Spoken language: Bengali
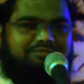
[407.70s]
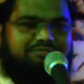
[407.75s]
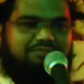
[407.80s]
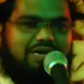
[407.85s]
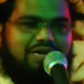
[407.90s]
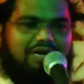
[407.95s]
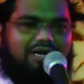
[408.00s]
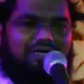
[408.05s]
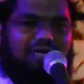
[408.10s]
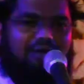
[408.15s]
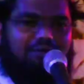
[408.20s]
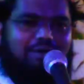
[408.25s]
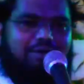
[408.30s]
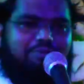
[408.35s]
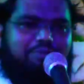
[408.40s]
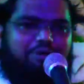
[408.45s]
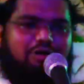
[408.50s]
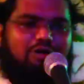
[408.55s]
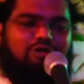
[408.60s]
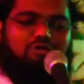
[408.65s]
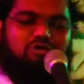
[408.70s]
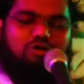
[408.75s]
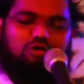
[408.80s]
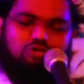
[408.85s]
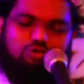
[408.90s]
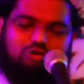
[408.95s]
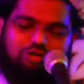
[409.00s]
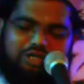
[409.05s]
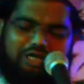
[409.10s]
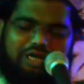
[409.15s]
মারা যাবার পর যত
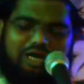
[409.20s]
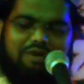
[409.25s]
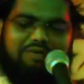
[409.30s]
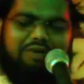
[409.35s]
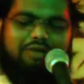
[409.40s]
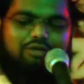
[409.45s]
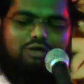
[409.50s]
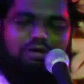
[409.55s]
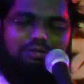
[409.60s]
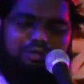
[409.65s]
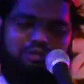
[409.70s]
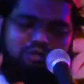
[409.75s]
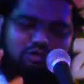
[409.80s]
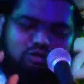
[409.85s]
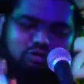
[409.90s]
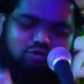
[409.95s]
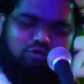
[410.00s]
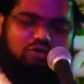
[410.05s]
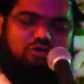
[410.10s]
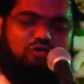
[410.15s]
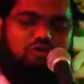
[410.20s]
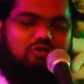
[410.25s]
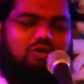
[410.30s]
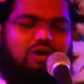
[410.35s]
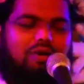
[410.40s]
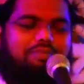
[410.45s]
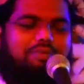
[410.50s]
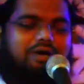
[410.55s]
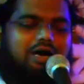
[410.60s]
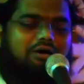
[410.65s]
তেলাওয়াত হবে যত
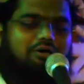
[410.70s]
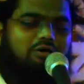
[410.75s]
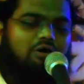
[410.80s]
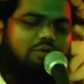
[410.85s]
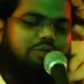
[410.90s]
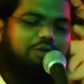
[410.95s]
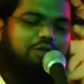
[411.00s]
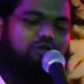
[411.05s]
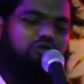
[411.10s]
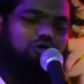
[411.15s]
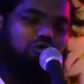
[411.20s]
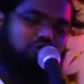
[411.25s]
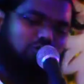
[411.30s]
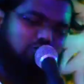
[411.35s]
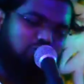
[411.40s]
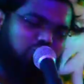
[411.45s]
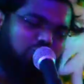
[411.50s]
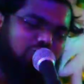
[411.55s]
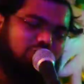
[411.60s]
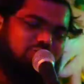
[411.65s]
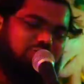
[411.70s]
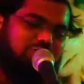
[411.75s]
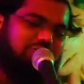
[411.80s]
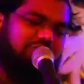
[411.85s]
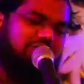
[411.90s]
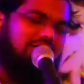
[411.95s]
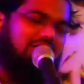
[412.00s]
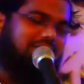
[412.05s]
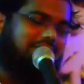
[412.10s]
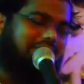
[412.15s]
সোয়াব হবে যত তসবি
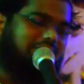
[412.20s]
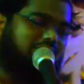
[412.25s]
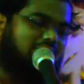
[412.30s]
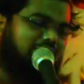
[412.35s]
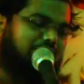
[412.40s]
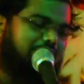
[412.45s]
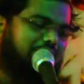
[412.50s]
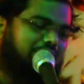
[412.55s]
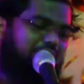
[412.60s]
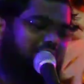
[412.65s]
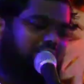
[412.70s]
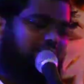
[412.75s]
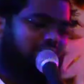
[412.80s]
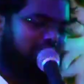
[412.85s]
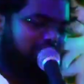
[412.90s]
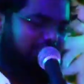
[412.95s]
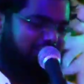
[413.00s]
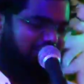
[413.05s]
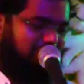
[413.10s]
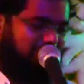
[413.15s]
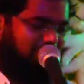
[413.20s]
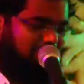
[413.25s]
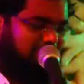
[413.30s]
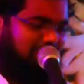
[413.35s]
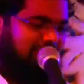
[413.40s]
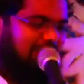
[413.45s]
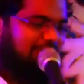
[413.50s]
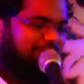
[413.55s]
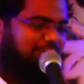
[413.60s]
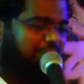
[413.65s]
তেলাওয়াত হবে যে
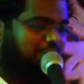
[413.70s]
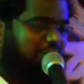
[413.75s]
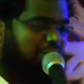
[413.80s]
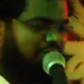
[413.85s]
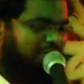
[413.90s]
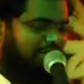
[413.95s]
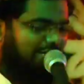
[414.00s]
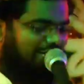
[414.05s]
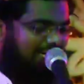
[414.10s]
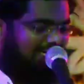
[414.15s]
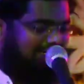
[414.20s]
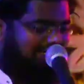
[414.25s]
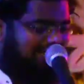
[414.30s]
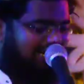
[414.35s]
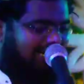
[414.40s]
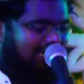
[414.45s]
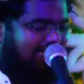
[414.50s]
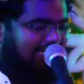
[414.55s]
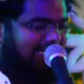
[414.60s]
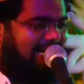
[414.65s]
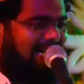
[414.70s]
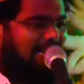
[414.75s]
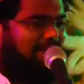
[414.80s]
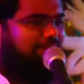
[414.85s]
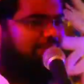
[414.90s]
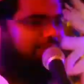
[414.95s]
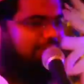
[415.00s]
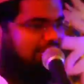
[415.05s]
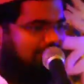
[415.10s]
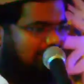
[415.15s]
লোকটার বিনিময় এই জায়গাটা
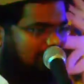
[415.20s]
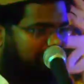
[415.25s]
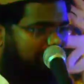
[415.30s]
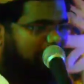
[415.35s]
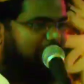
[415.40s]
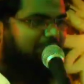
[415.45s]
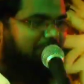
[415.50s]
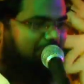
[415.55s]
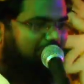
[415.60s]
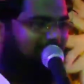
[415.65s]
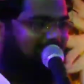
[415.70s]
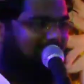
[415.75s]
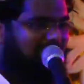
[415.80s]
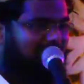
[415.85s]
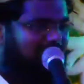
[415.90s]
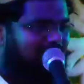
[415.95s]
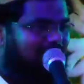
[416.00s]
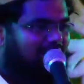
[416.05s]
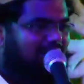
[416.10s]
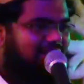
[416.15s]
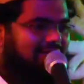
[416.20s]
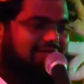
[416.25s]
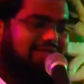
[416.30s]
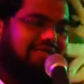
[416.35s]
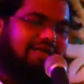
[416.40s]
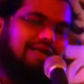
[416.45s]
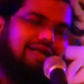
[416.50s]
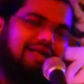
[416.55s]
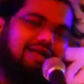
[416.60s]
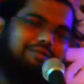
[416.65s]
আপনি আর আমি পেয়েছি
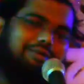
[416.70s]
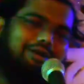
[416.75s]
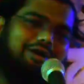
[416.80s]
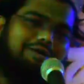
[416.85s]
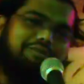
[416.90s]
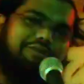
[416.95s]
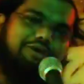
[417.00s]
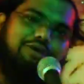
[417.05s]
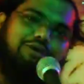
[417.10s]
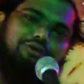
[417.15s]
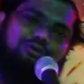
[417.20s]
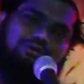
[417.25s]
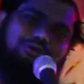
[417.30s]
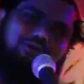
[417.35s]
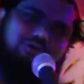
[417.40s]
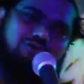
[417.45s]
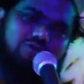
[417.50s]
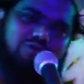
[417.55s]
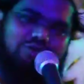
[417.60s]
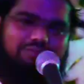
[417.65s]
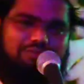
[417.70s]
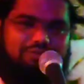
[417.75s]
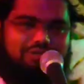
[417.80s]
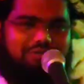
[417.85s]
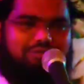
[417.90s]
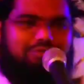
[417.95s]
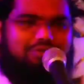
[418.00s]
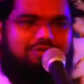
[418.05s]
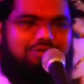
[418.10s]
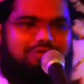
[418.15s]
তার নামায় আমলে অতটা সব
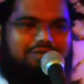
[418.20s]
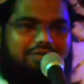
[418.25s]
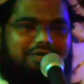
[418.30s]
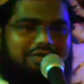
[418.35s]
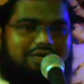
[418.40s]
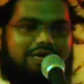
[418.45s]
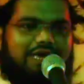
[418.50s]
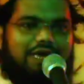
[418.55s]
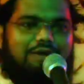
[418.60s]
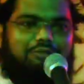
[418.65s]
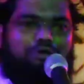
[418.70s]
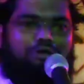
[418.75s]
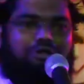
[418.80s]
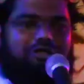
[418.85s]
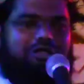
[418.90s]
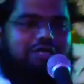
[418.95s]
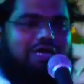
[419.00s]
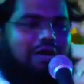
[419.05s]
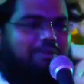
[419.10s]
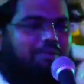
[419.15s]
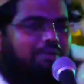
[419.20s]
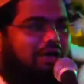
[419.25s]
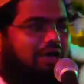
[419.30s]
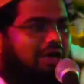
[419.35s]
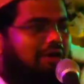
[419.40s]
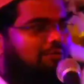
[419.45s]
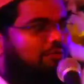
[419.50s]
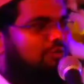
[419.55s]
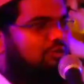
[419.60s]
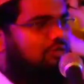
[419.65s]
যাবে এমনকি আপনারা
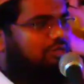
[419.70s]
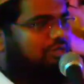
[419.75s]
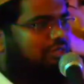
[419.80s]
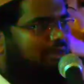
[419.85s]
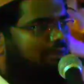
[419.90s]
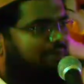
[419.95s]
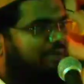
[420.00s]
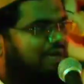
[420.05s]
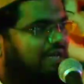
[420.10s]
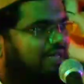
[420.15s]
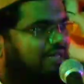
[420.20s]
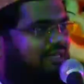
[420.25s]
মসজিদে ফ্যান